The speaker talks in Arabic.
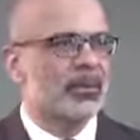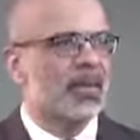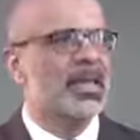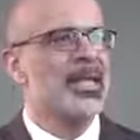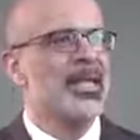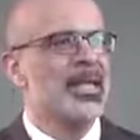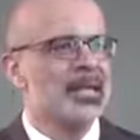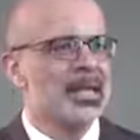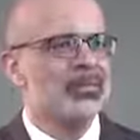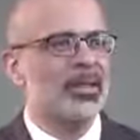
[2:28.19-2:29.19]
ما هي
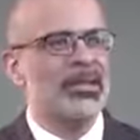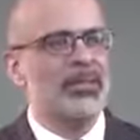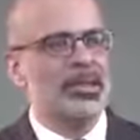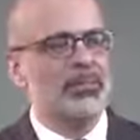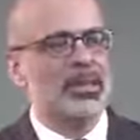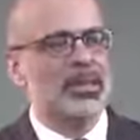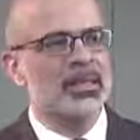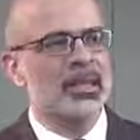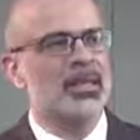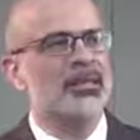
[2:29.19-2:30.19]
الأهداف التي
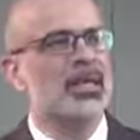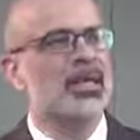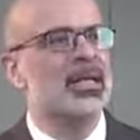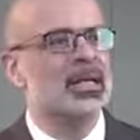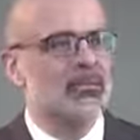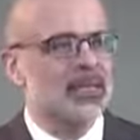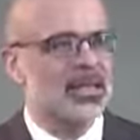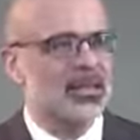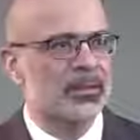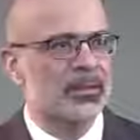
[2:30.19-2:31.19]
ينبغي أن نضعها
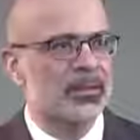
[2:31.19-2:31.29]
لأنفسنا